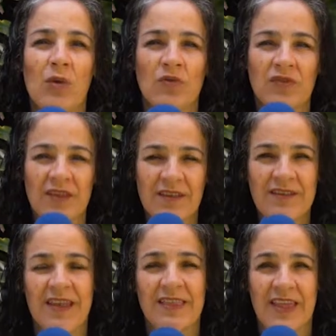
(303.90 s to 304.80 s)

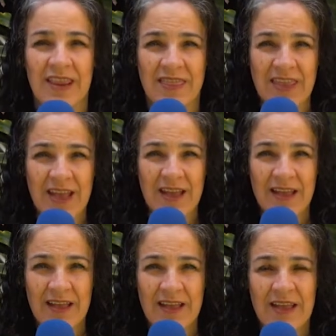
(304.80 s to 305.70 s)
justicia tardía
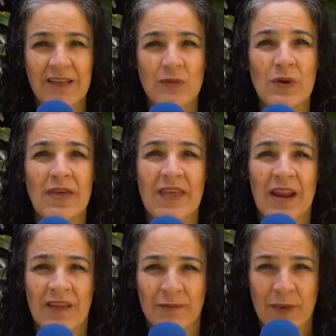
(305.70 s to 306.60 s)
es una de
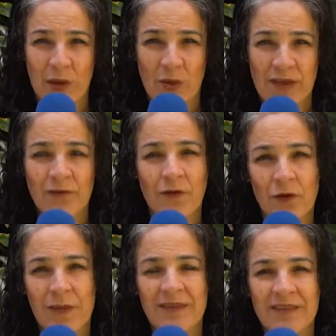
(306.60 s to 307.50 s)
las peores
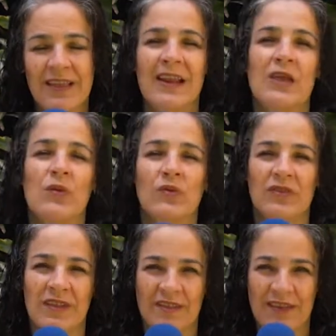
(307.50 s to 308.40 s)
formas de la
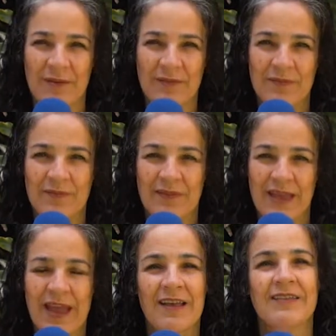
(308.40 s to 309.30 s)
injusticia.
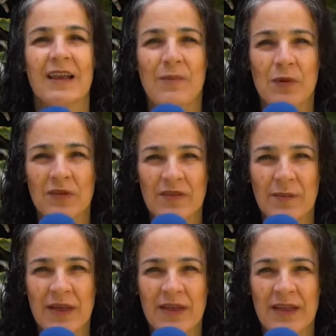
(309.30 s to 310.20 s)
Hasta la
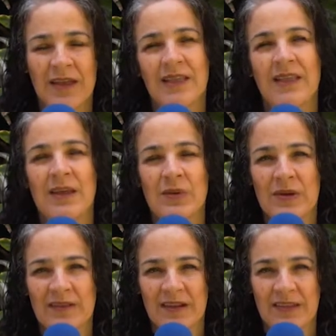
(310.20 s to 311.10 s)
próxima, que tengan un
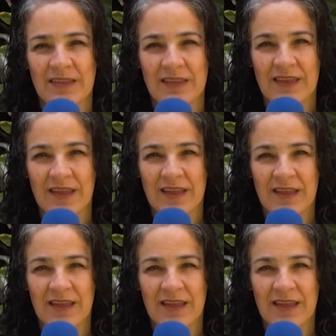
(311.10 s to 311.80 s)
excelente día.